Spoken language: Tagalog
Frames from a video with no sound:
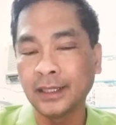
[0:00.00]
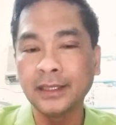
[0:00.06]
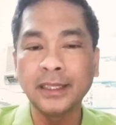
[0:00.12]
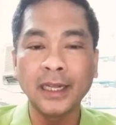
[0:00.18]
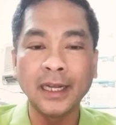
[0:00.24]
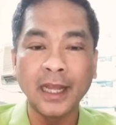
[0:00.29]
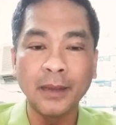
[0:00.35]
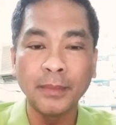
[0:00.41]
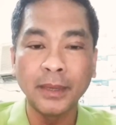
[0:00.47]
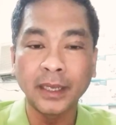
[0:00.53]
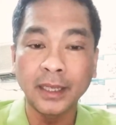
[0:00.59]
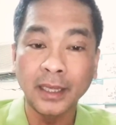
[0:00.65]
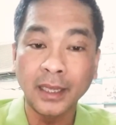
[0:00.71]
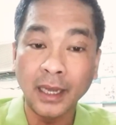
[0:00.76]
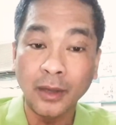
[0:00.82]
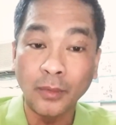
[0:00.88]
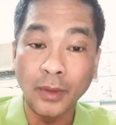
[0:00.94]
hindi lamang
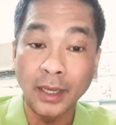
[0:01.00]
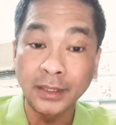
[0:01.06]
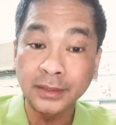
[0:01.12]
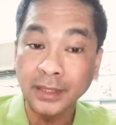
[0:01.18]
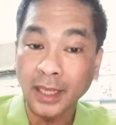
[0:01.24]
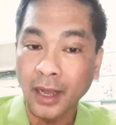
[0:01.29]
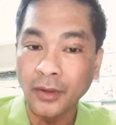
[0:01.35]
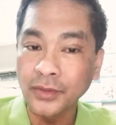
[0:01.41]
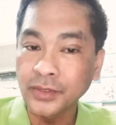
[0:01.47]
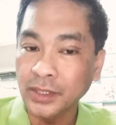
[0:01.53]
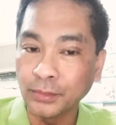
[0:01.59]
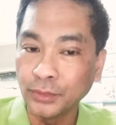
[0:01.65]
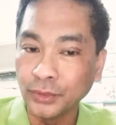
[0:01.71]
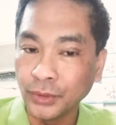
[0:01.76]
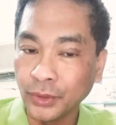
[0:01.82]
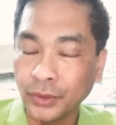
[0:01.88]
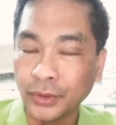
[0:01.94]
ikaw ang tao sa
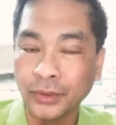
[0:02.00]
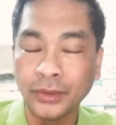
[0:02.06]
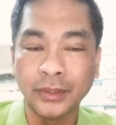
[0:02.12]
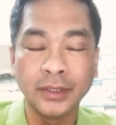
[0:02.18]
mundo.